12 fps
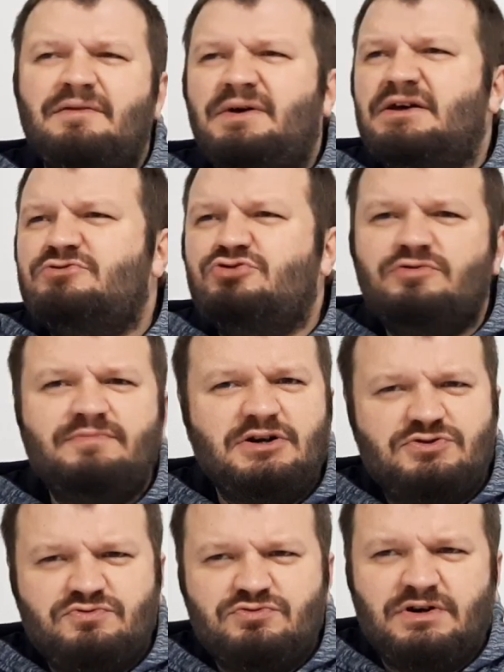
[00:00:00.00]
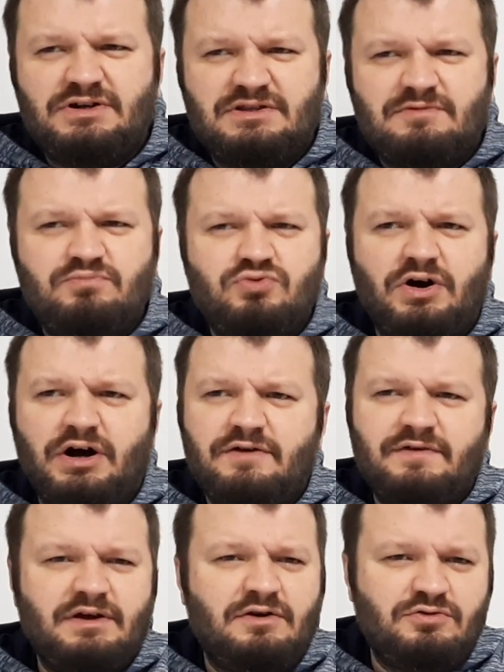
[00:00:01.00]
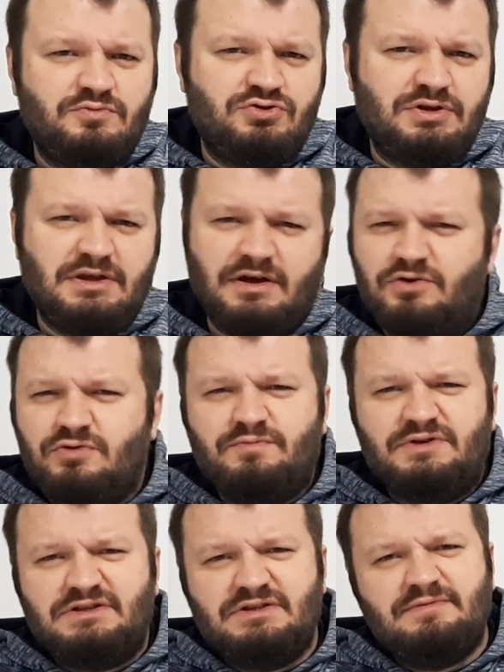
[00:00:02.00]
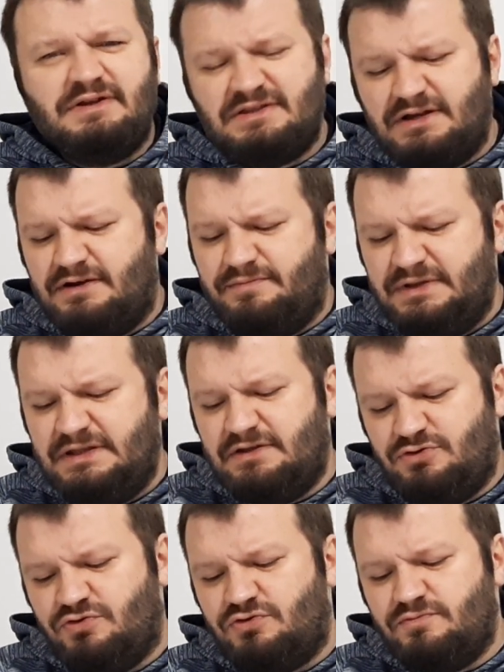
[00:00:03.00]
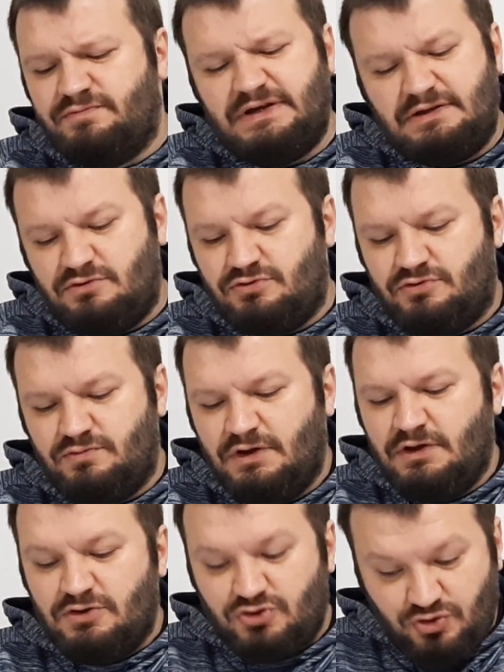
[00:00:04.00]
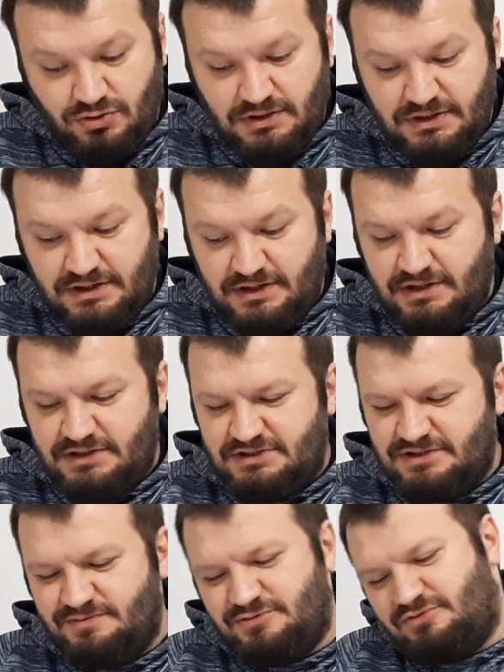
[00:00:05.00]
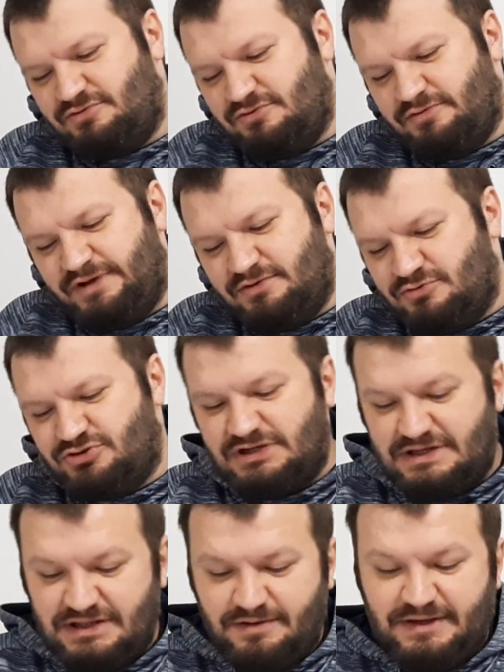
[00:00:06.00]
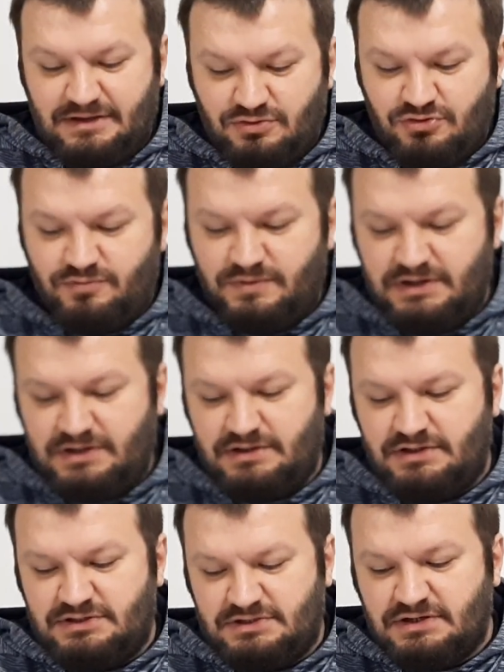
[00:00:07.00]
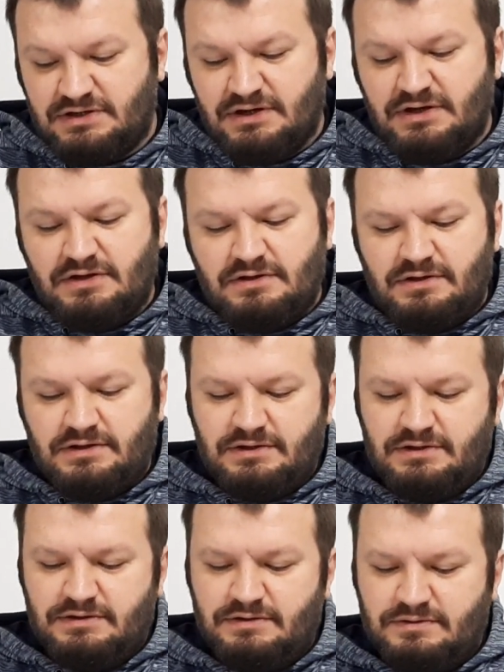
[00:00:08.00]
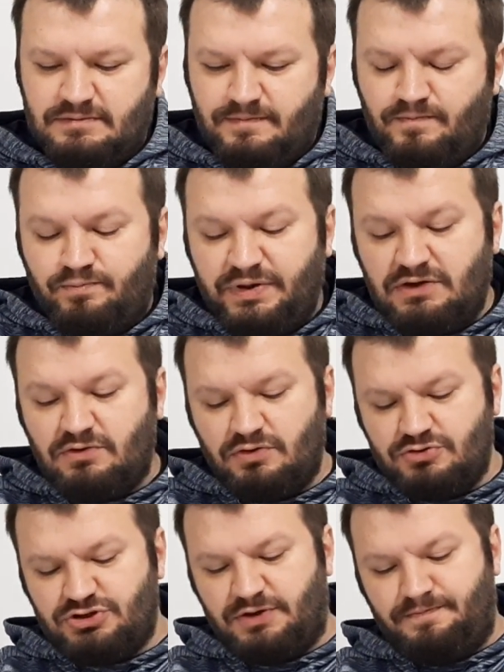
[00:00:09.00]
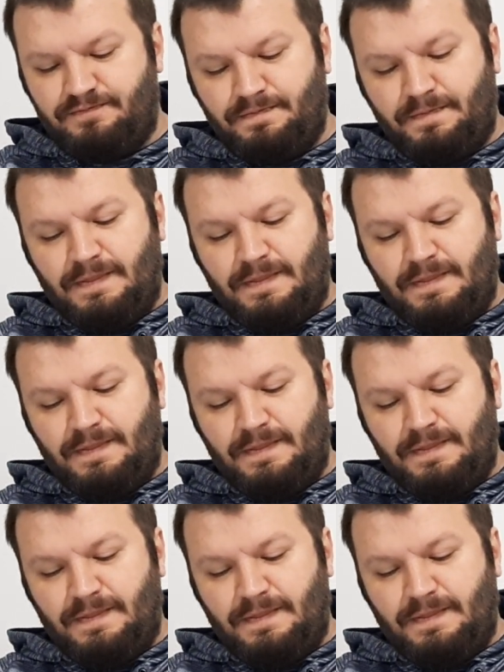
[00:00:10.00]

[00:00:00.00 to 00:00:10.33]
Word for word: bence ön başvuru artık bu ay veya önümüzdeki ay olmasını ben tahmin ediyorum, bekliyorum. Soran arkadaşlarımız oluyor. Ben o şekilde bekliyorum arkadaşlar. Ee, peki hocam